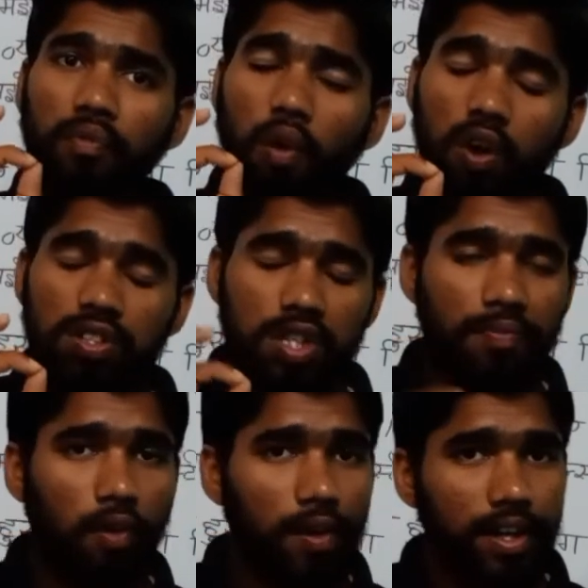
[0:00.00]
मोस्ट
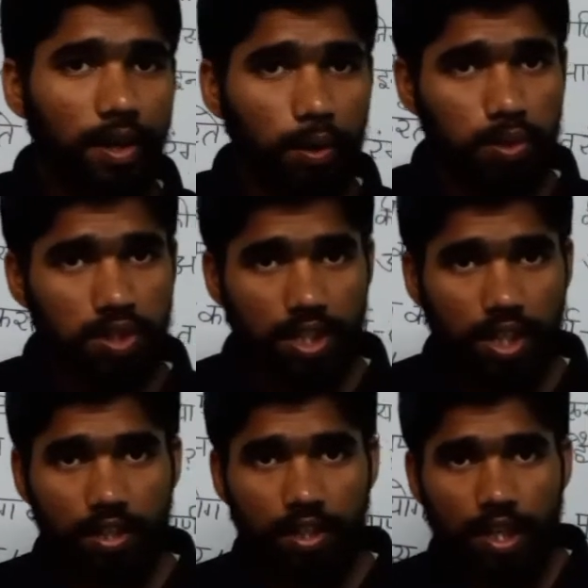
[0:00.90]
इंपॉर्टेंट
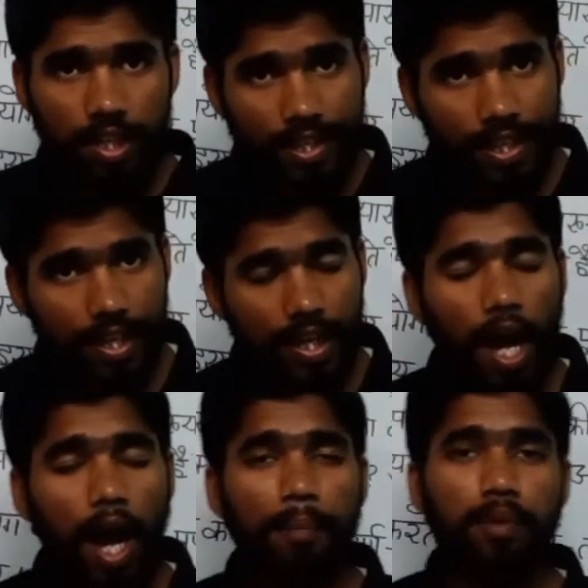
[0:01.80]
क्वेश्चन थे
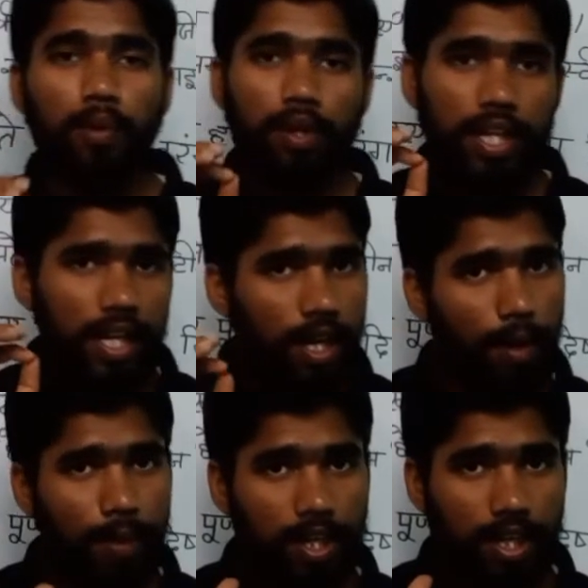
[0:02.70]
हम लोग ने
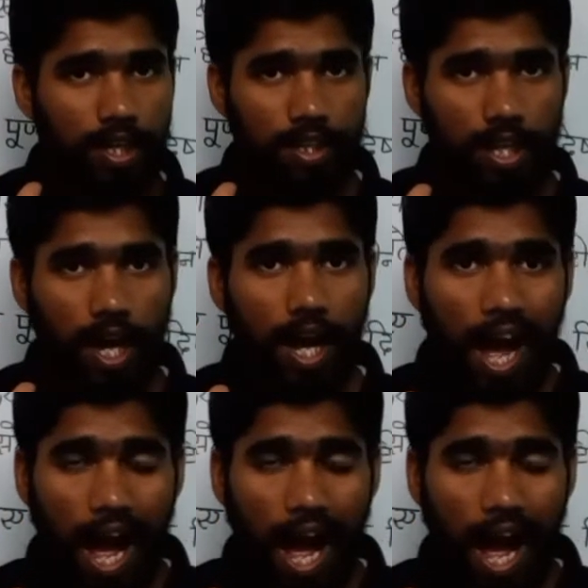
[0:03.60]
कवर कर लिया